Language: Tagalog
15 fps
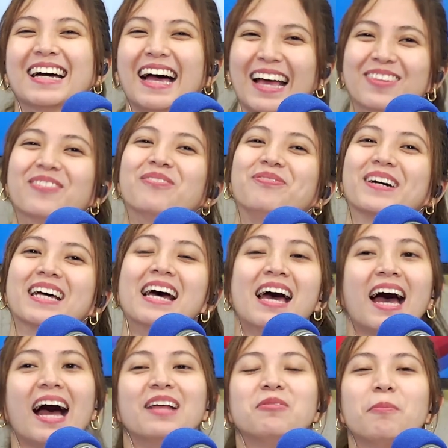anong, pa-
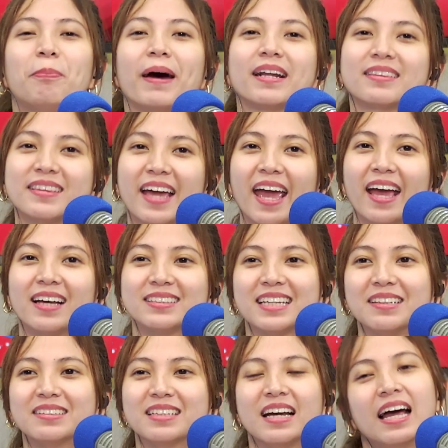anong parte?
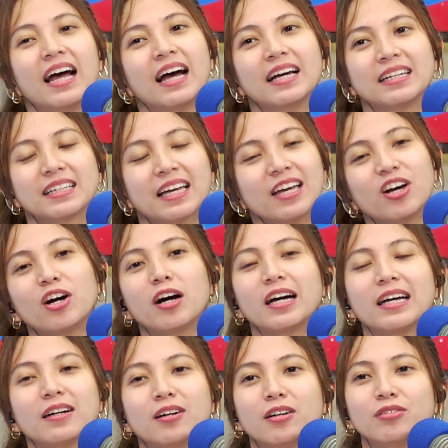San, kayo,
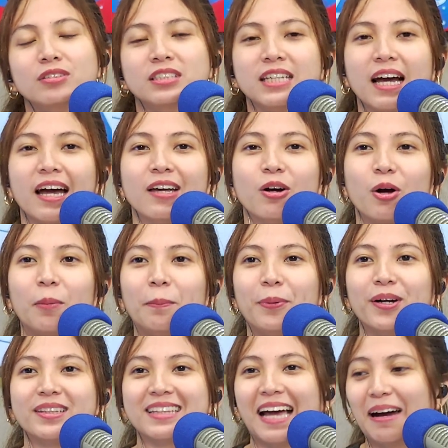kayo, kung saan kayo
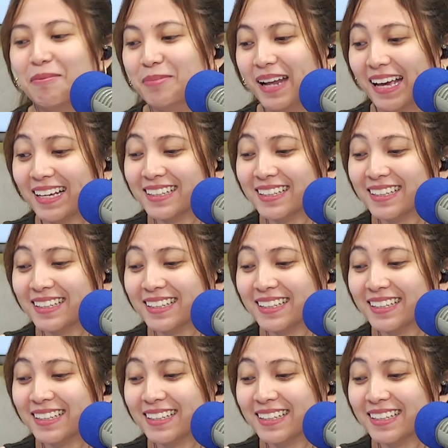komportable.